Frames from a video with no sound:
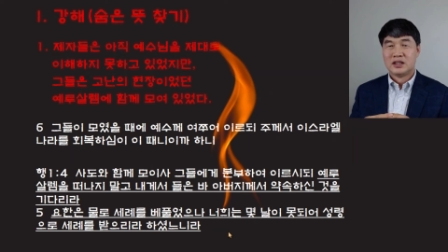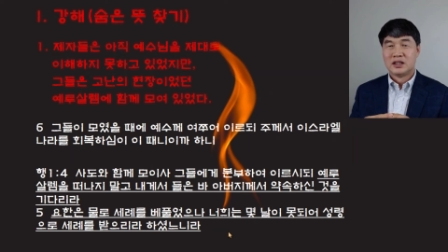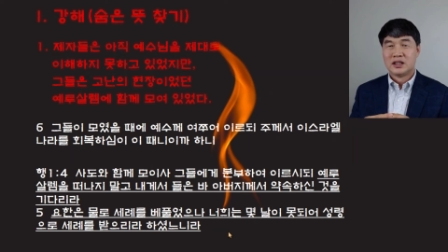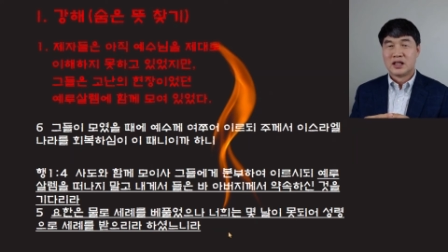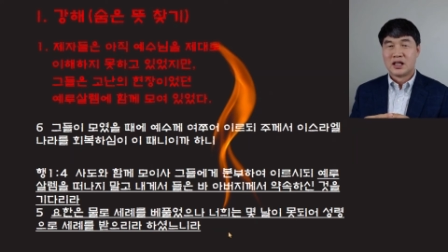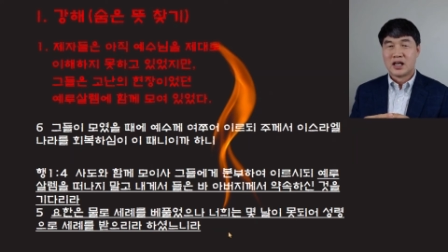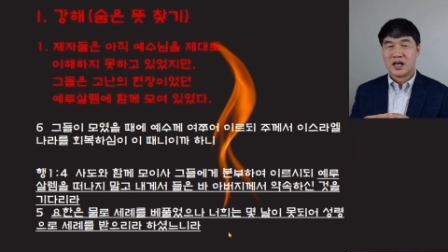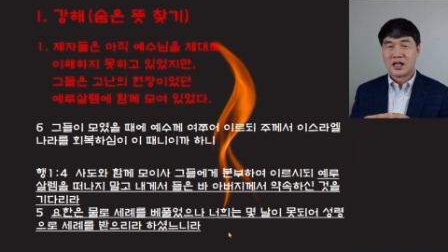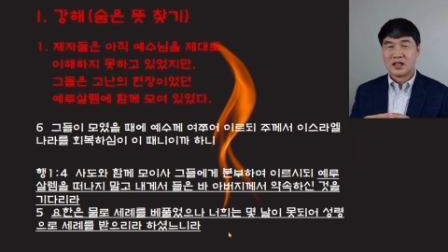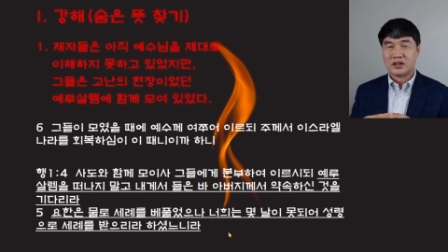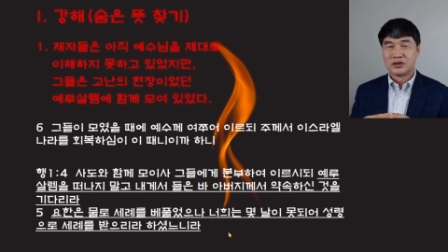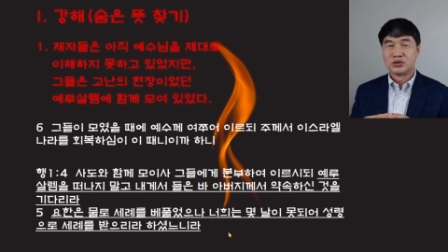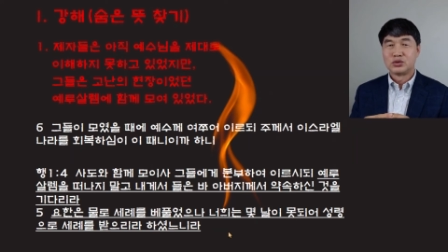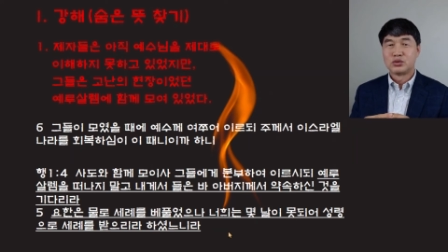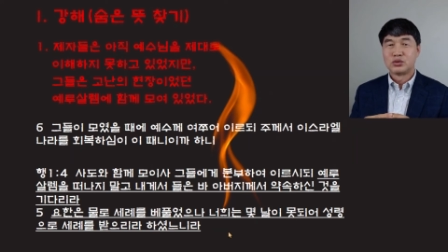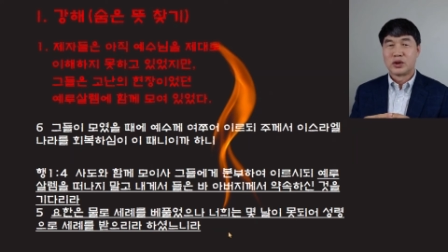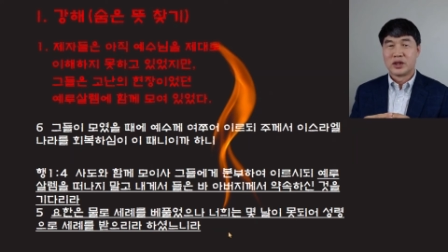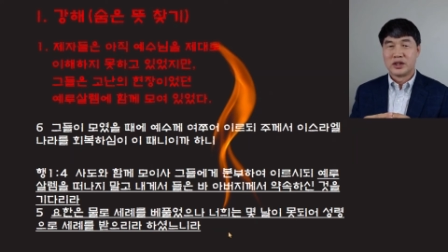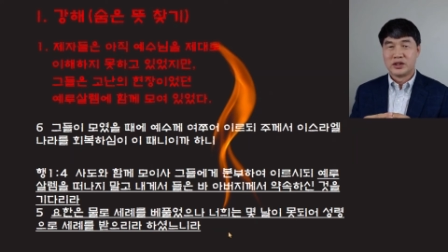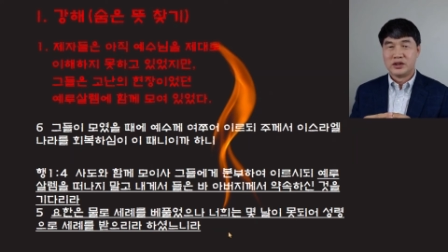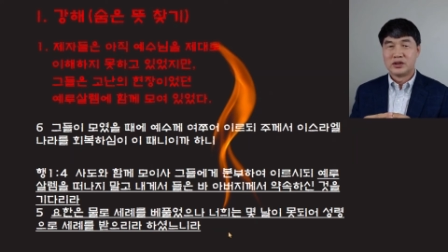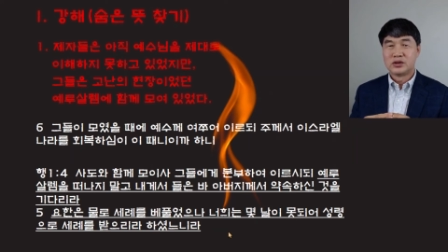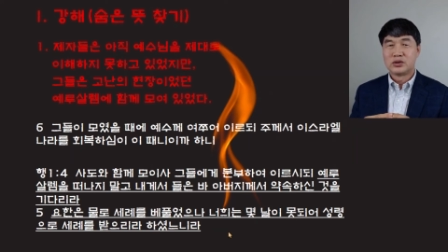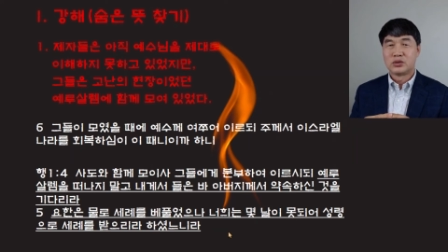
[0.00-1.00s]
알
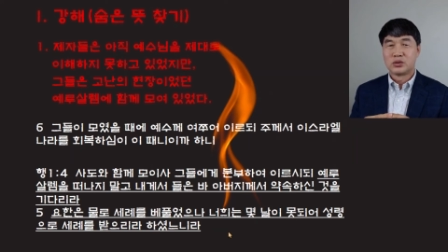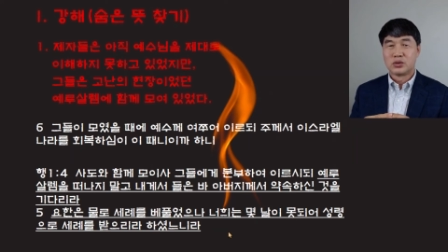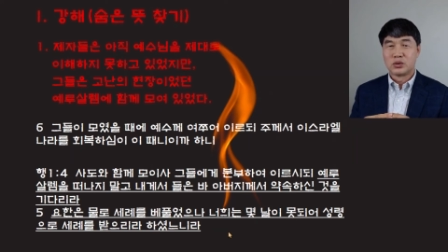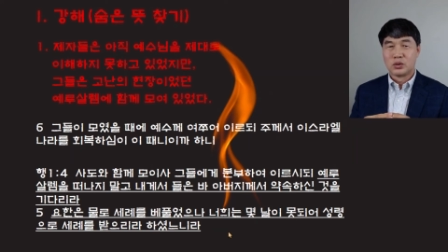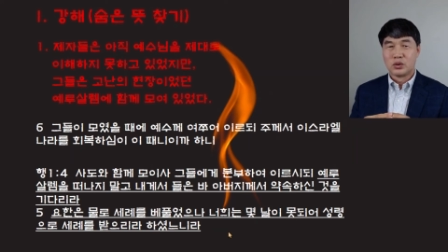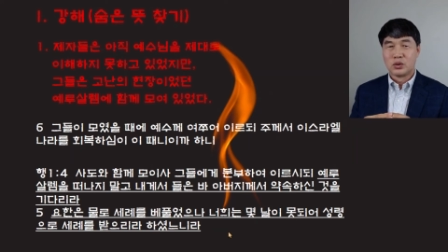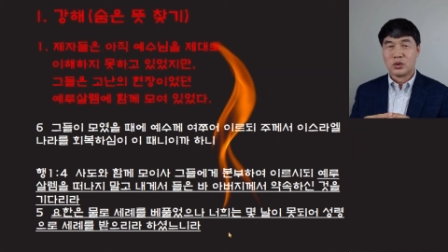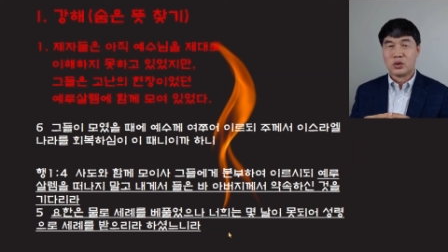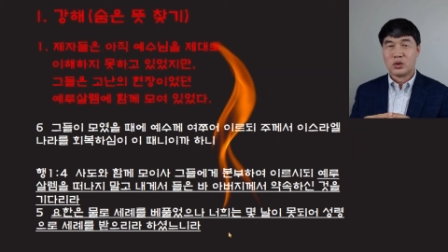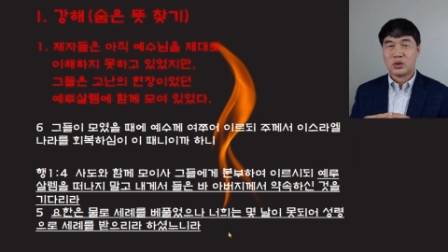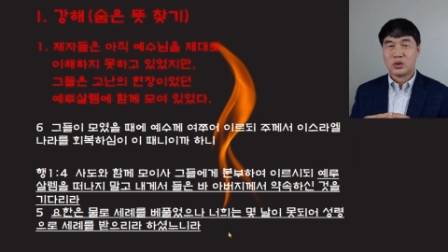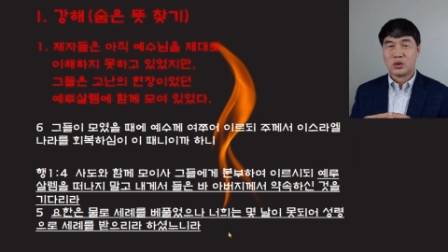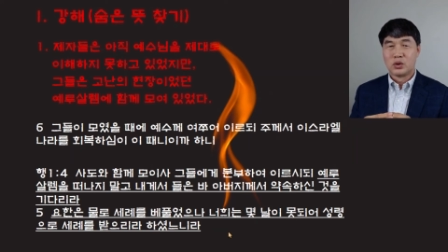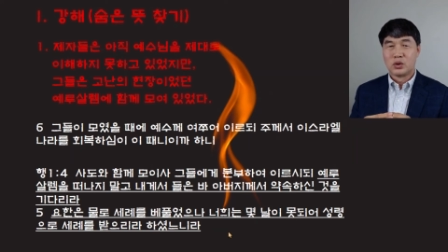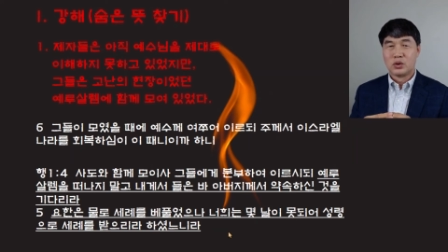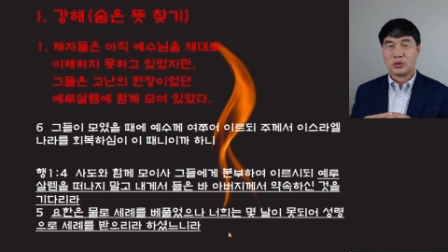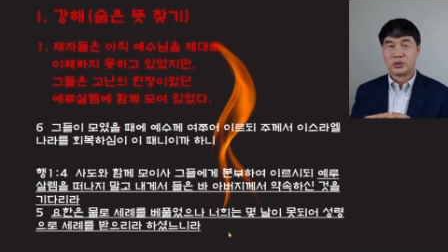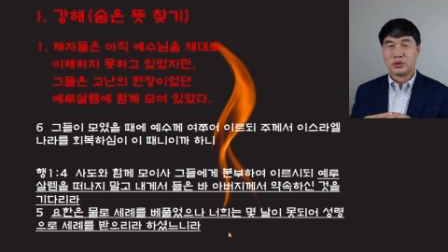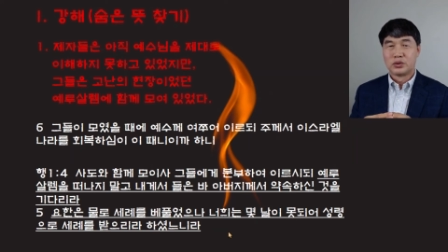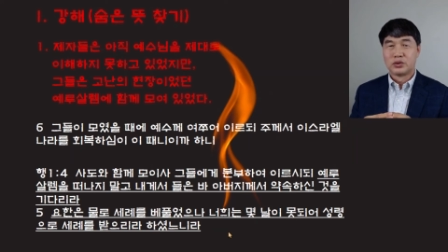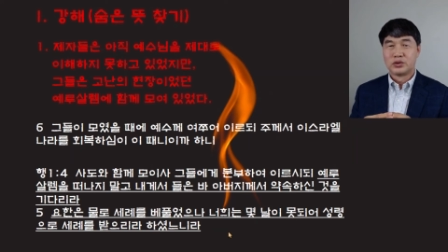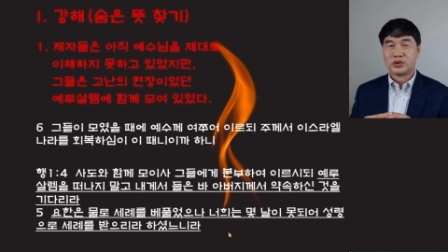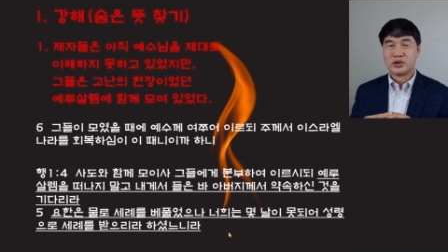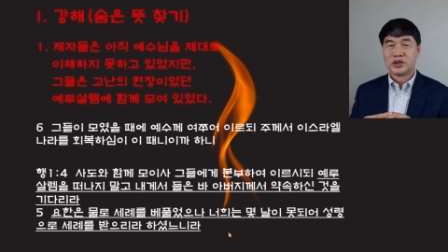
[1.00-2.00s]
수가 있고
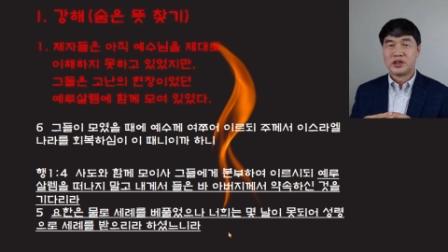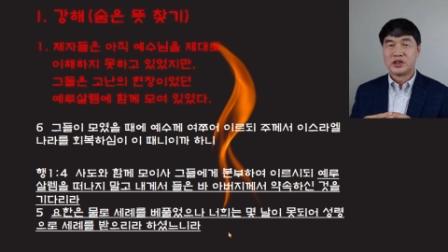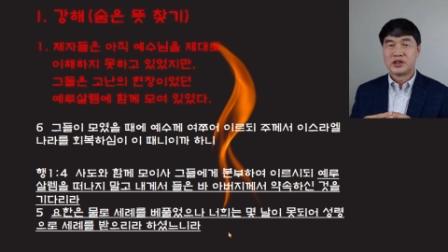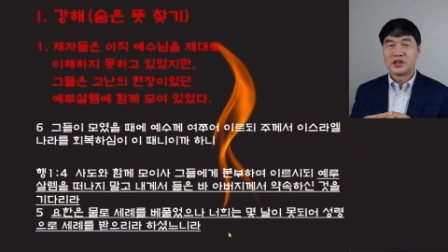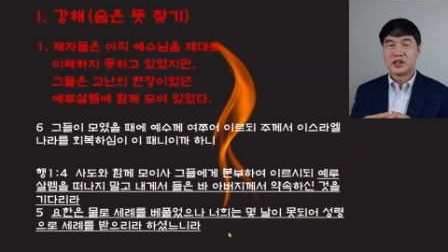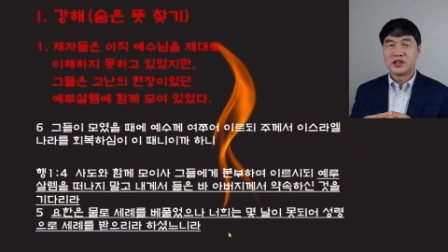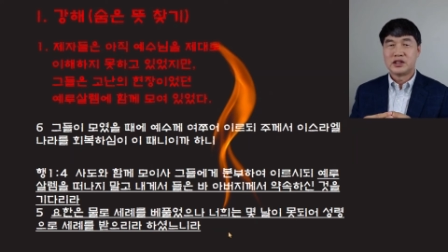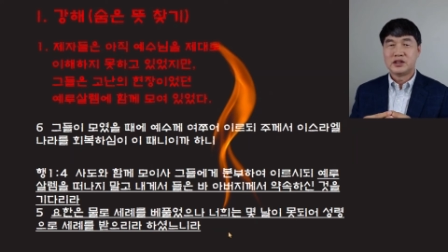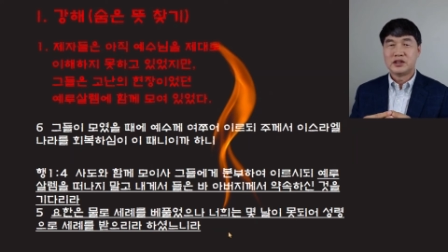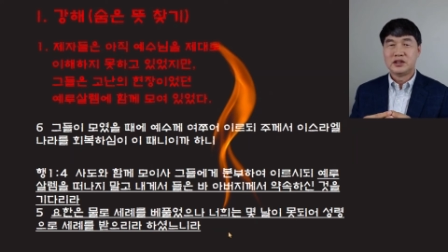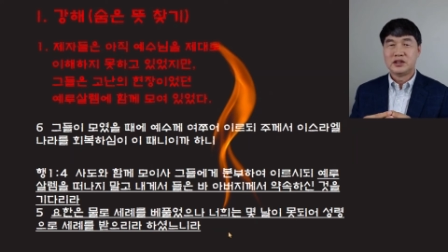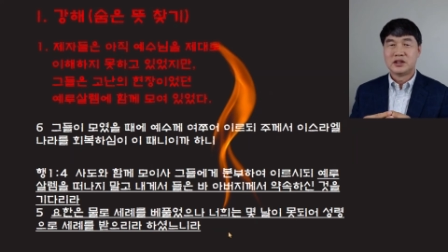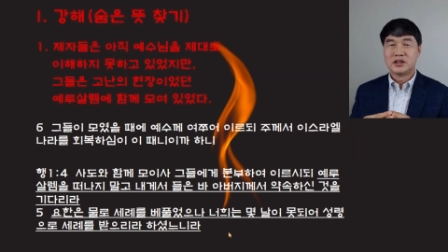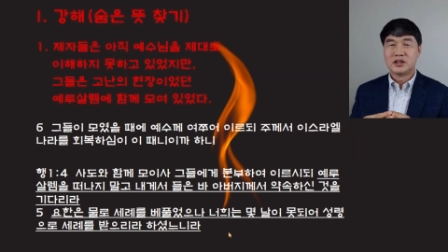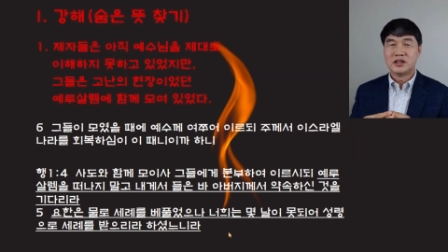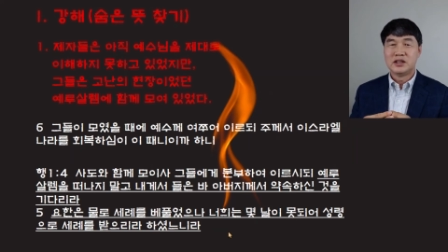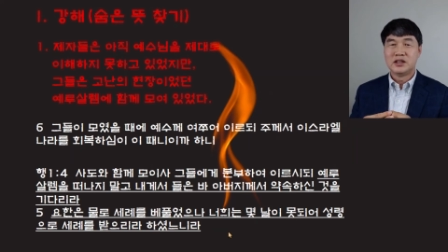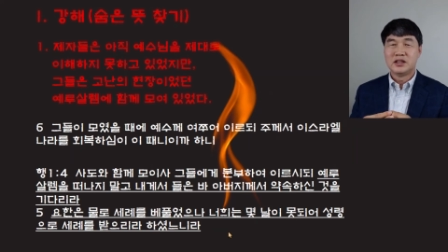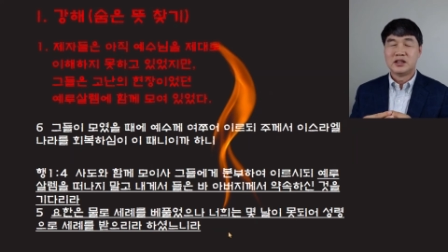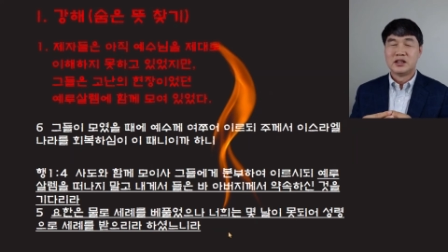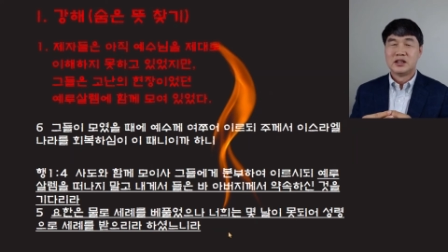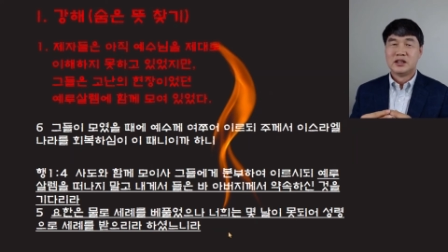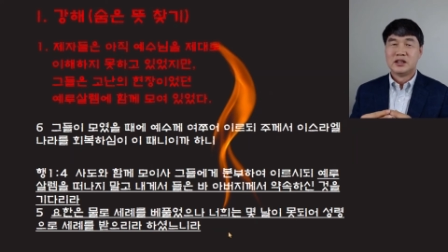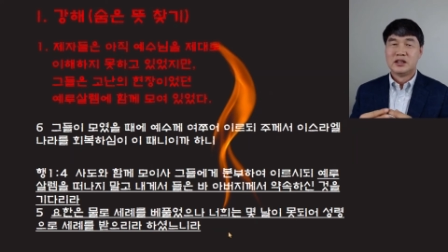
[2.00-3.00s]
또 제자들은